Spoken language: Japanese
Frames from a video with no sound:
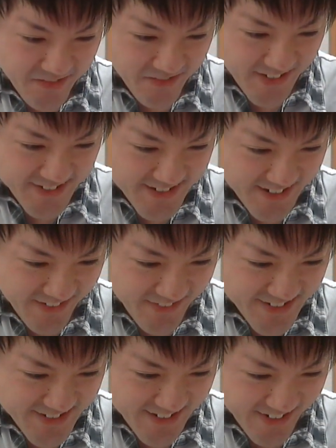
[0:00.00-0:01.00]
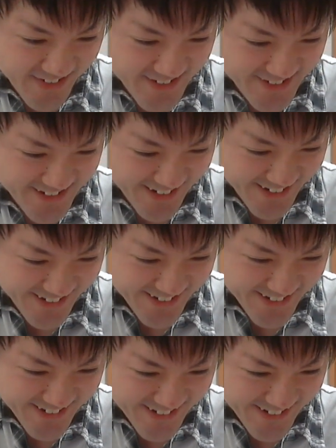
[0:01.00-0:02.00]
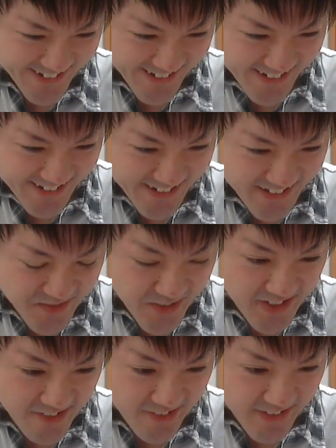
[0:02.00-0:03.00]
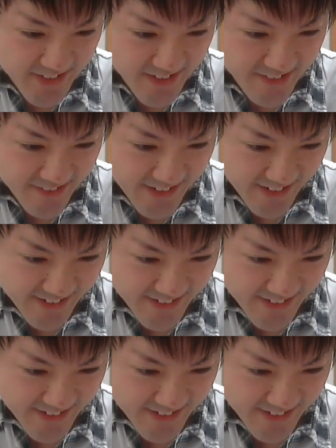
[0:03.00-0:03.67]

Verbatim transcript: マジかマジかマジかマジかいやでもいけるよねいけるよね